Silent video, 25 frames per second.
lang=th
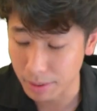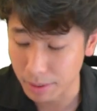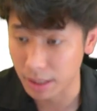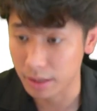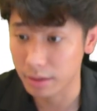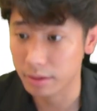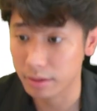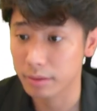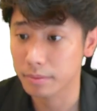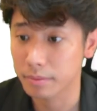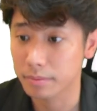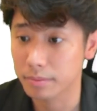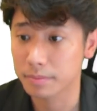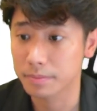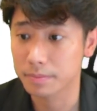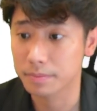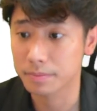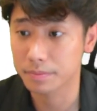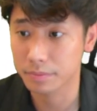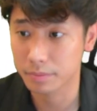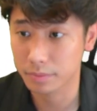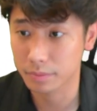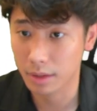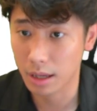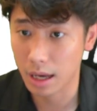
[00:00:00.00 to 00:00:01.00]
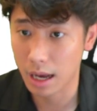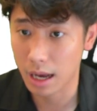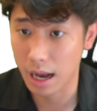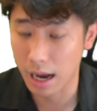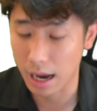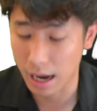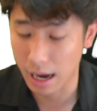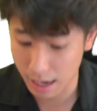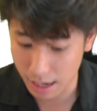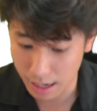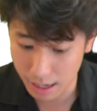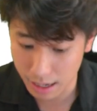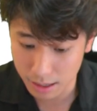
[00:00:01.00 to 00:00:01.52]
มันเลยผิด
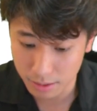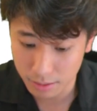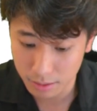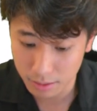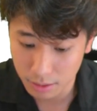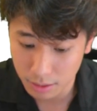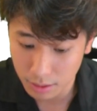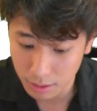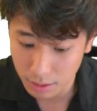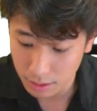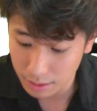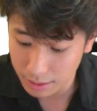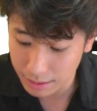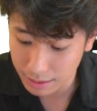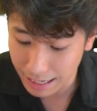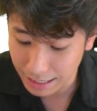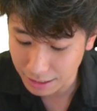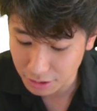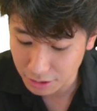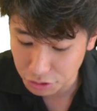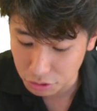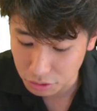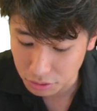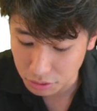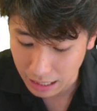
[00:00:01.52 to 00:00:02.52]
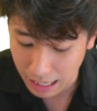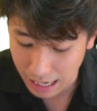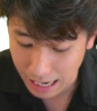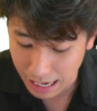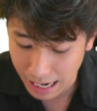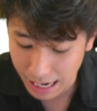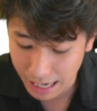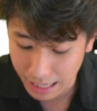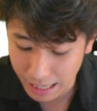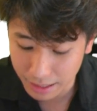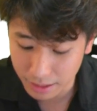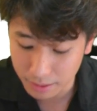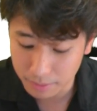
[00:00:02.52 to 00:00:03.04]
อ่าฮะและสุ
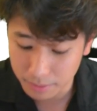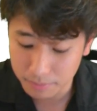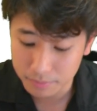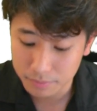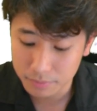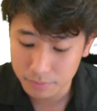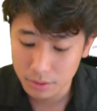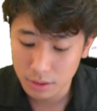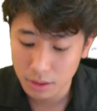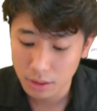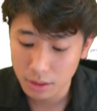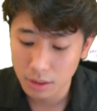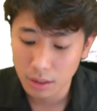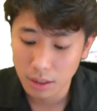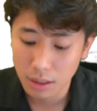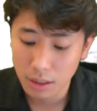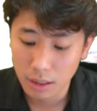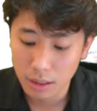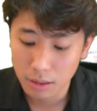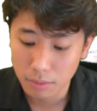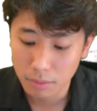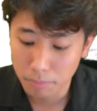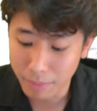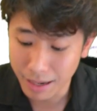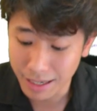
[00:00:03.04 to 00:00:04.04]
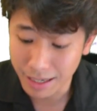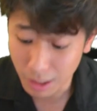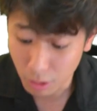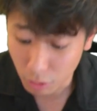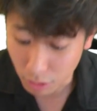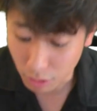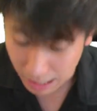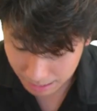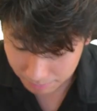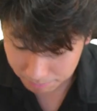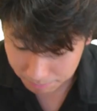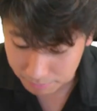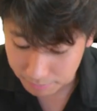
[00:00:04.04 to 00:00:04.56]
ดท้าย
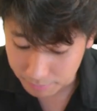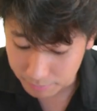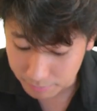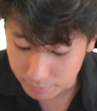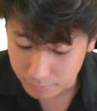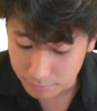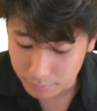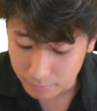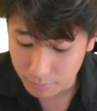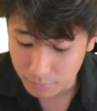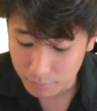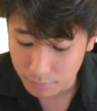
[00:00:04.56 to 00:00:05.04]
ไม่เท่ากับ